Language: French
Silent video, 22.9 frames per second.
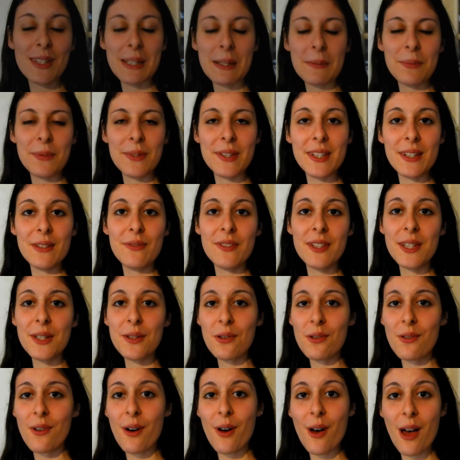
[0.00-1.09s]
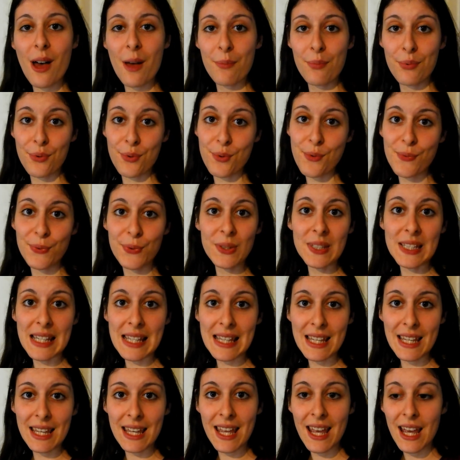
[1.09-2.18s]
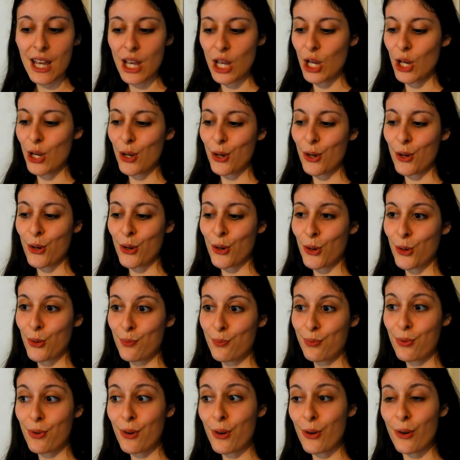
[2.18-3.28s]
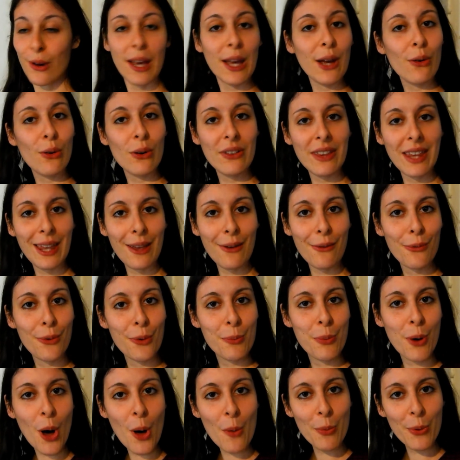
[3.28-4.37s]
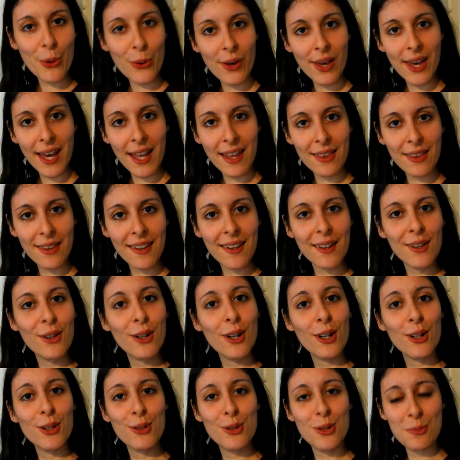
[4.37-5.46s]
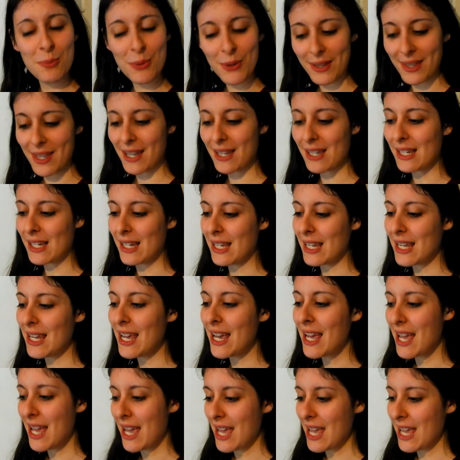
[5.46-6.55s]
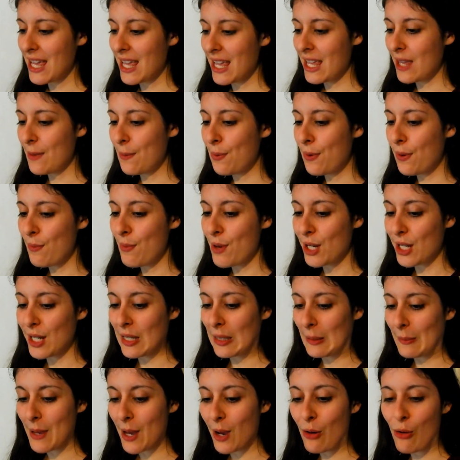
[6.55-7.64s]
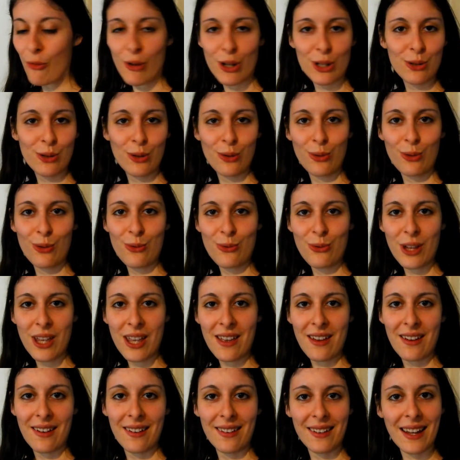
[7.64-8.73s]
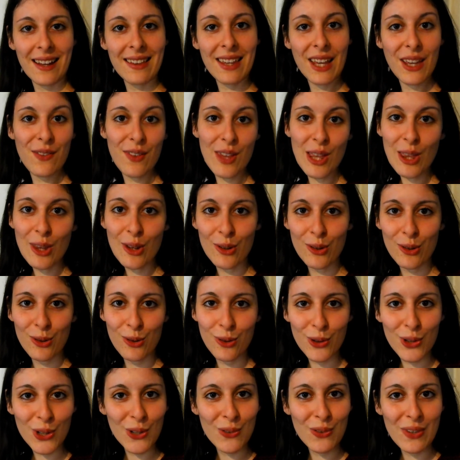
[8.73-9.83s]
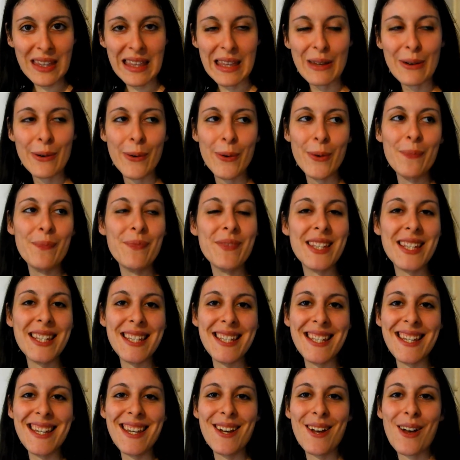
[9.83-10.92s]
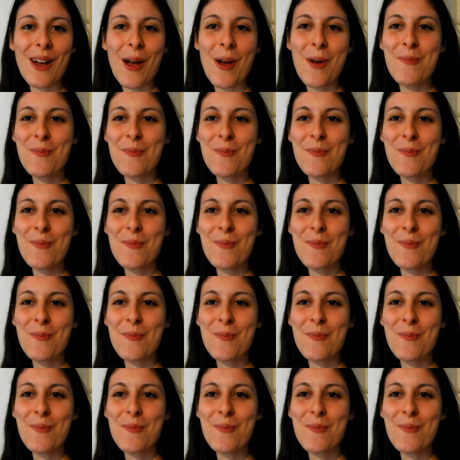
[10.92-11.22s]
que cette petite vidéo a pu vous aider pour récolter vos propres graines du potager. Et puis bah, j'espère qu'on va se retrouver euh, très très vite dans une autre vidéo. Si euh,